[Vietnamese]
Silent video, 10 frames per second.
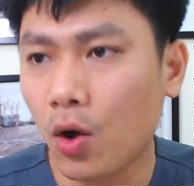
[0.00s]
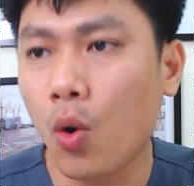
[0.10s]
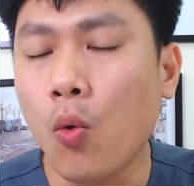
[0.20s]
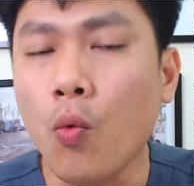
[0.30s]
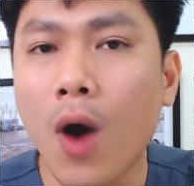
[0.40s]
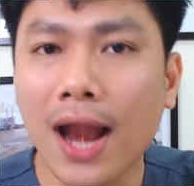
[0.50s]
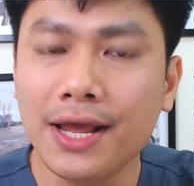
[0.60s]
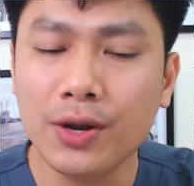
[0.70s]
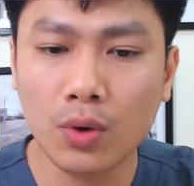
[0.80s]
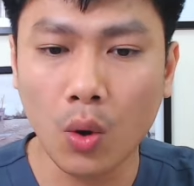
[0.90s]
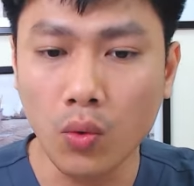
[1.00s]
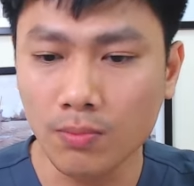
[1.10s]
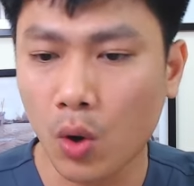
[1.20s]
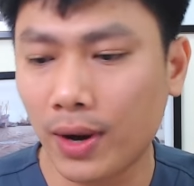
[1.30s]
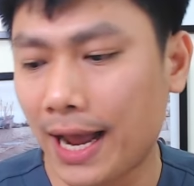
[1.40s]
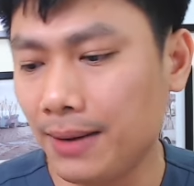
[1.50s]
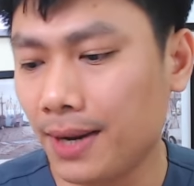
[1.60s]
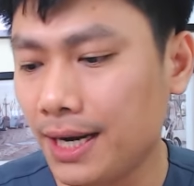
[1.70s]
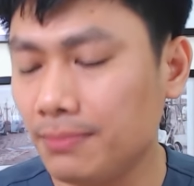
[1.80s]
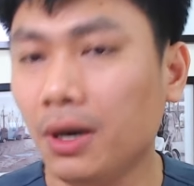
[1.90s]
Còn uống quá liều là uống một ngày
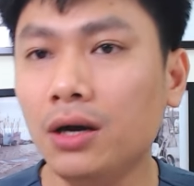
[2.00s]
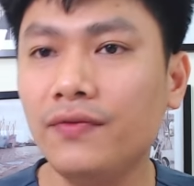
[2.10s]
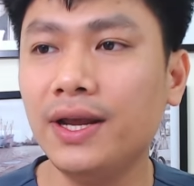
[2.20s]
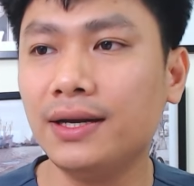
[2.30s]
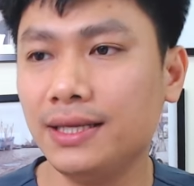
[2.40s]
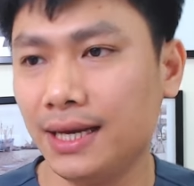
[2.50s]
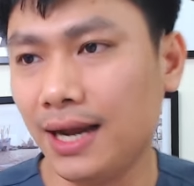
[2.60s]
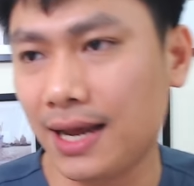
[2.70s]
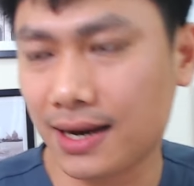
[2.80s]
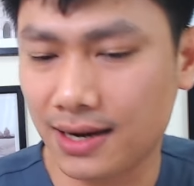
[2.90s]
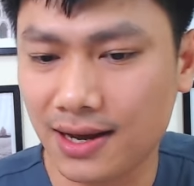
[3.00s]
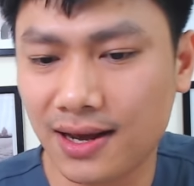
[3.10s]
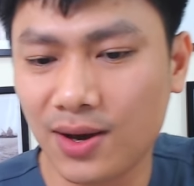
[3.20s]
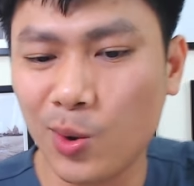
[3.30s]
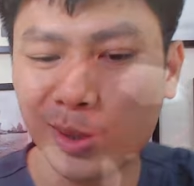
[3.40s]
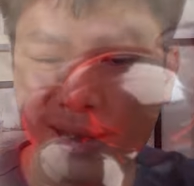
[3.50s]
mà đến 10 viên đi chẳng hạn. Đó, uống